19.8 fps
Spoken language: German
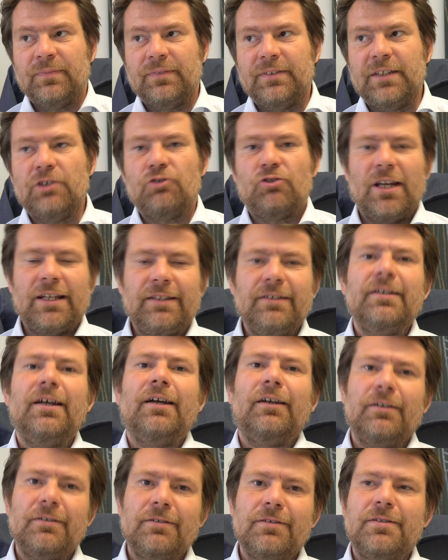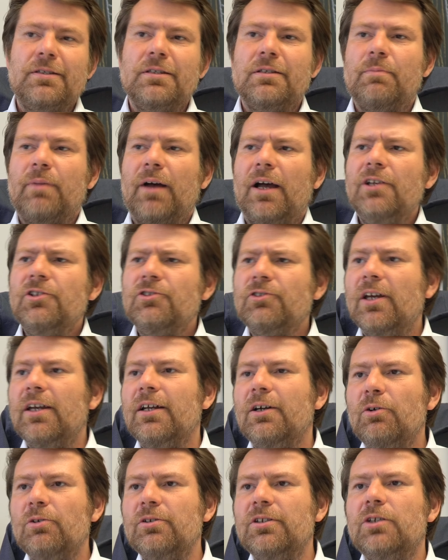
Die schlechte Nachricht ist diese Preissteigerung.